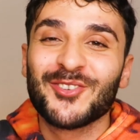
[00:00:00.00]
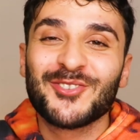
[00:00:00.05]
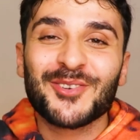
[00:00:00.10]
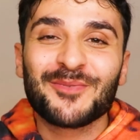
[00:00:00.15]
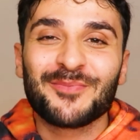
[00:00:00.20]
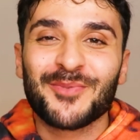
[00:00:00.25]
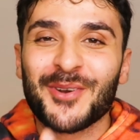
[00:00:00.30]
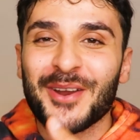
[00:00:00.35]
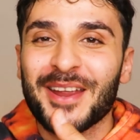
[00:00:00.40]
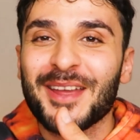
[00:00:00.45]

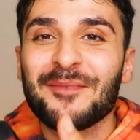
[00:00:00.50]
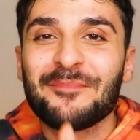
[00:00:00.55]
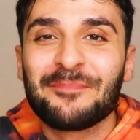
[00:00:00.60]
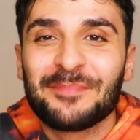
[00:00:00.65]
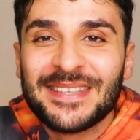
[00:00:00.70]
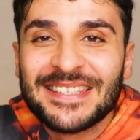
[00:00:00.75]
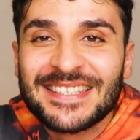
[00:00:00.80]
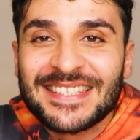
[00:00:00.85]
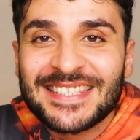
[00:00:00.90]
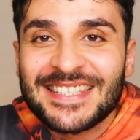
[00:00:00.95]
Çocuk
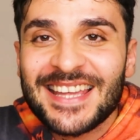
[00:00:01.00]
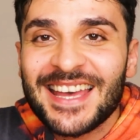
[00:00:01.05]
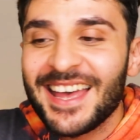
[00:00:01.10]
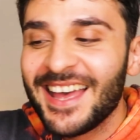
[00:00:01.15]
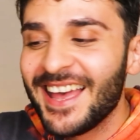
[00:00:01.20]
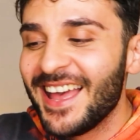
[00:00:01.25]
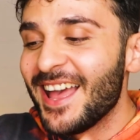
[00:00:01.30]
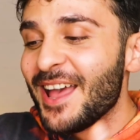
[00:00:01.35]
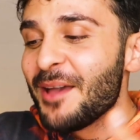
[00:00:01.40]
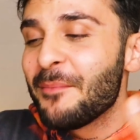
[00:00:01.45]
buraya binse
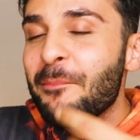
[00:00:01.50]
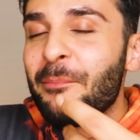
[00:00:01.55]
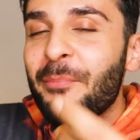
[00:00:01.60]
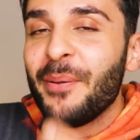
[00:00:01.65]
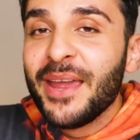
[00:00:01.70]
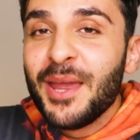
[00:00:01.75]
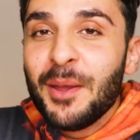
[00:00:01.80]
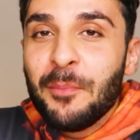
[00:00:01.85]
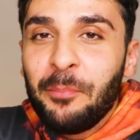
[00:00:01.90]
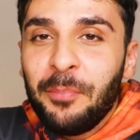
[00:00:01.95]

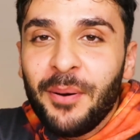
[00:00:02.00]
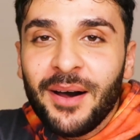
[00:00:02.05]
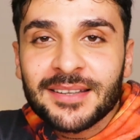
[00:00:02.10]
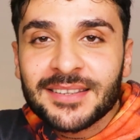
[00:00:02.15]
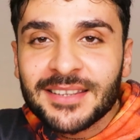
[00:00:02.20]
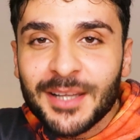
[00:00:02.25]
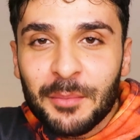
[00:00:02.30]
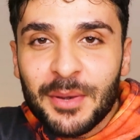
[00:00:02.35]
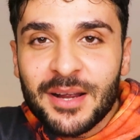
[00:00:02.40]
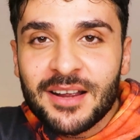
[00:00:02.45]
beyin
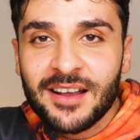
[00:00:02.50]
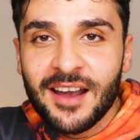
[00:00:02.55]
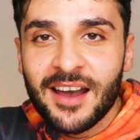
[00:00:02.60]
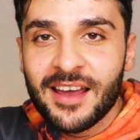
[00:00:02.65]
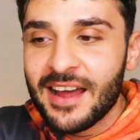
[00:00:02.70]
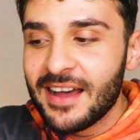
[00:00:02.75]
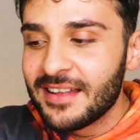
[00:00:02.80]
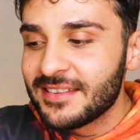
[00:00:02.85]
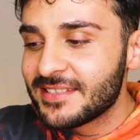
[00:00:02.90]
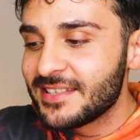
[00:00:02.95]
patlama
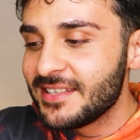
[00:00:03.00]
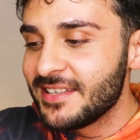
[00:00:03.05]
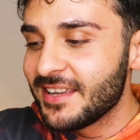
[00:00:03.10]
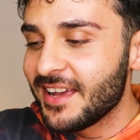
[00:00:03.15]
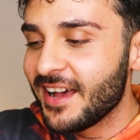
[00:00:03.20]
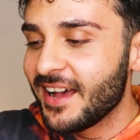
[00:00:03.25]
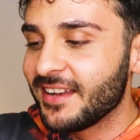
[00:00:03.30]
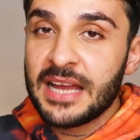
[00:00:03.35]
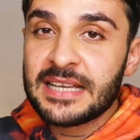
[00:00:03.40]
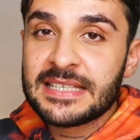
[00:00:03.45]

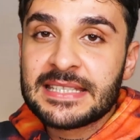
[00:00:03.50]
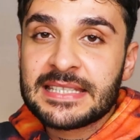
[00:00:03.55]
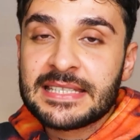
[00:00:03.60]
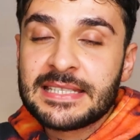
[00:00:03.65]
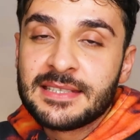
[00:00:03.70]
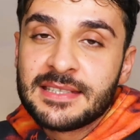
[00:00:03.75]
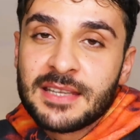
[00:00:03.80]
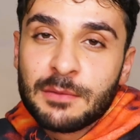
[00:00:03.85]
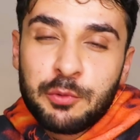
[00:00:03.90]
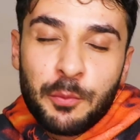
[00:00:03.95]
garantili yani. yani
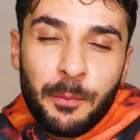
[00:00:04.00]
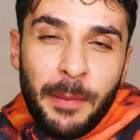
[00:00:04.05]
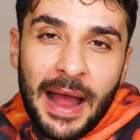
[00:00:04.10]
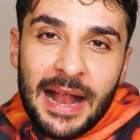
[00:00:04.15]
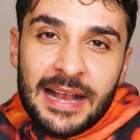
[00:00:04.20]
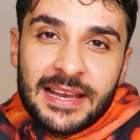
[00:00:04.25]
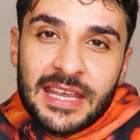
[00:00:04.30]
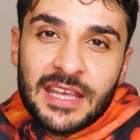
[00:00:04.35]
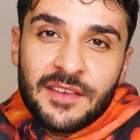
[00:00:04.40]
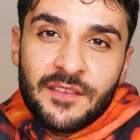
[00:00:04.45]
size bu
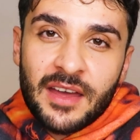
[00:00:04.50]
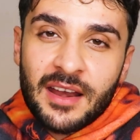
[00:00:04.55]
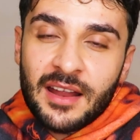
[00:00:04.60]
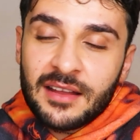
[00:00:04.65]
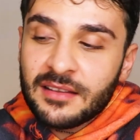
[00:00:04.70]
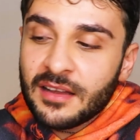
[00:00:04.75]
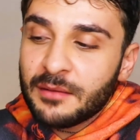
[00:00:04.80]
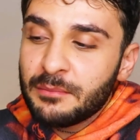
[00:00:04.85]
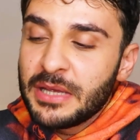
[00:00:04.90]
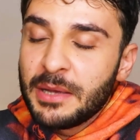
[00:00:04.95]
belgeyi
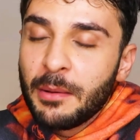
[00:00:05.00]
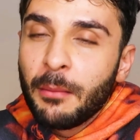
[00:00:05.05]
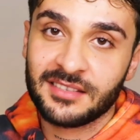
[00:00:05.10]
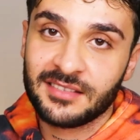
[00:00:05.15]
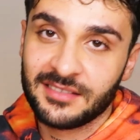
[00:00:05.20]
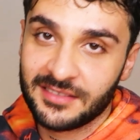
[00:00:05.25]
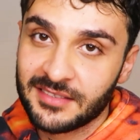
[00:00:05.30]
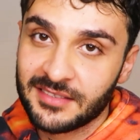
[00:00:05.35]
verenler mi